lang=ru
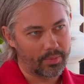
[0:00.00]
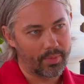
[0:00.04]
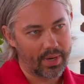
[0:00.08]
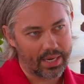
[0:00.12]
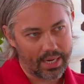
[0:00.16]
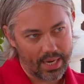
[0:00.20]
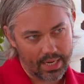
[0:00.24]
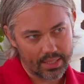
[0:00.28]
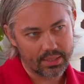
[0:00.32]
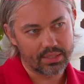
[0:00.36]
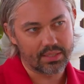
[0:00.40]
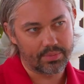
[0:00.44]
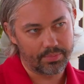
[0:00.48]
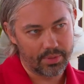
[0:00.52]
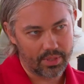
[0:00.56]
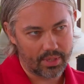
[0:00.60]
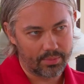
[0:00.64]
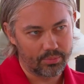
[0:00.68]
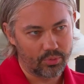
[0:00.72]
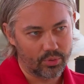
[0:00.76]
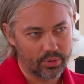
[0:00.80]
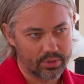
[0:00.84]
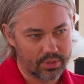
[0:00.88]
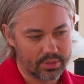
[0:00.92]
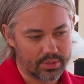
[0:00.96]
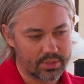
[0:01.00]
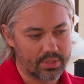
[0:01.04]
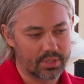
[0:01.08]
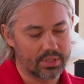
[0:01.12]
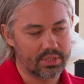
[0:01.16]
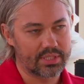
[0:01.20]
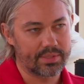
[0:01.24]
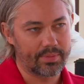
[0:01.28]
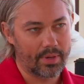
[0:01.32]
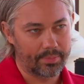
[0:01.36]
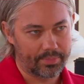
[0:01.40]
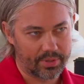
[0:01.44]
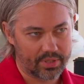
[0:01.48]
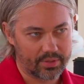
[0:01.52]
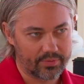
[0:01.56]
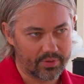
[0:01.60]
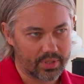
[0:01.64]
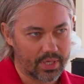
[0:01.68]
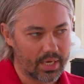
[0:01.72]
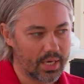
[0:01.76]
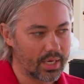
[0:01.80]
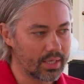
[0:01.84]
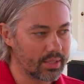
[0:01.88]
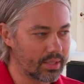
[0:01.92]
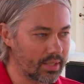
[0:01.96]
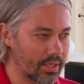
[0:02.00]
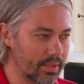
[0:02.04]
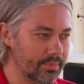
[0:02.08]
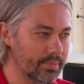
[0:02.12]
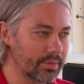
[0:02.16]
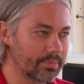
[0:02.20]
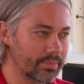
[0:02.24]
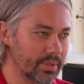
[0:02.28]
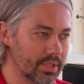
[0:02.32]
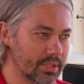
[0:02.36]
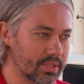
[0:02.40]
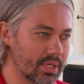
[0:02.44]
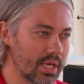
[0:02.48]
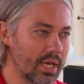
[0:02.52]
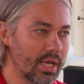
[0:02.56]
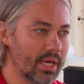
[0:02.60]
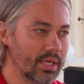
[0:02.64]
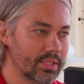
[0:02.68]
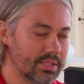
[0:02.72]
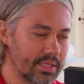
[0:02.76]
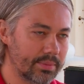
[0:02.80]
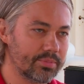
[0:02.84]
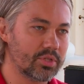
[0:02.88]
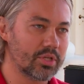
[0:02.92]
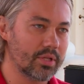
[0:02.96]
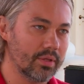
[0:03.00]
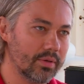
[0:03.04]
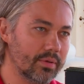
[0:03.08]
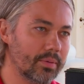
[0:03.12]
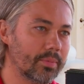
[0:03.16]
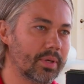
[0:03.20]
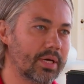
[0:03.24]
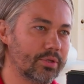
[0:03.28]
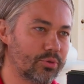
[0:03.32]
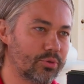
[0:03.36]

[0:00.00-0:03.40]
помогает тебе работать и тебя продвигает, либо быть тем человеком,